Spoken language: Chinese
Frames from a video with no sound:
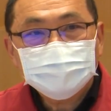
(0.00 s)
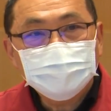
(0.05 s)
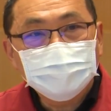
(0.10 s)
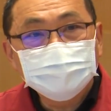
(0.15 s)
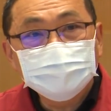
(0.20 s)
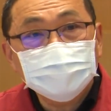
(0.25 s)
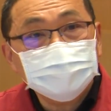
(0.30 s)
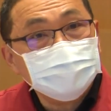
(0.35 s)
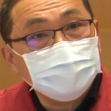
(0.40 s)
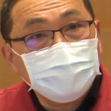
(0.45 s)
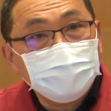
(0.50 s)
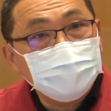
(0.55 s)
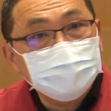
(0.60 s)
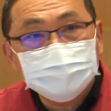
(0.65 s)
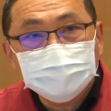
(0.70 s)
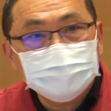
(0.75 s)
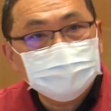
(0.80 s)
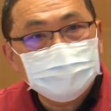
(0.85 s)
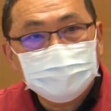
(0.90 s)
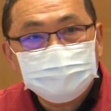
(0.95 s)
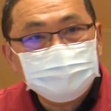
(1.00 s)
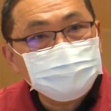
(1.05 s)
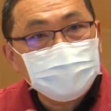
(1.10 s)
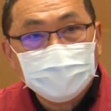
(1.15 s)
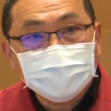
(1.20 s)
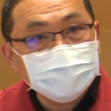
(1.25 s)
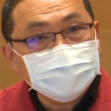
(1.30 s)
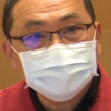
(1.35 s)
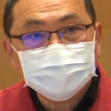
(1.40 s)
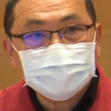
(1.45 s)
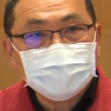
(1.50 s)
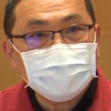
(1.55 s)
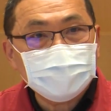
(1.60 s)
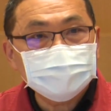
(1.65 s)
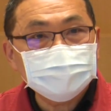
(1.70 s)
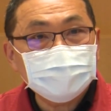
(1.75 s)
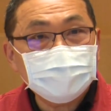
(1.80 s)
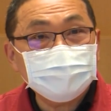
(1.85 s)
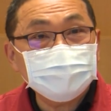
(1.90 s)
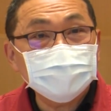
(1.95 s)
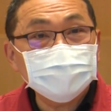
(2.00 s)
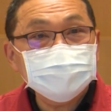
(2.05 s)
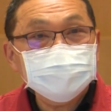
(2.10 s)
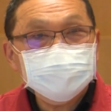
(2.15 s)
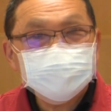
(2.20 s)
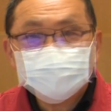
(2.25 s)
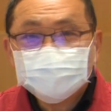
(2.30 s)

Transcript: 我们的同仁，我半夜去看他们，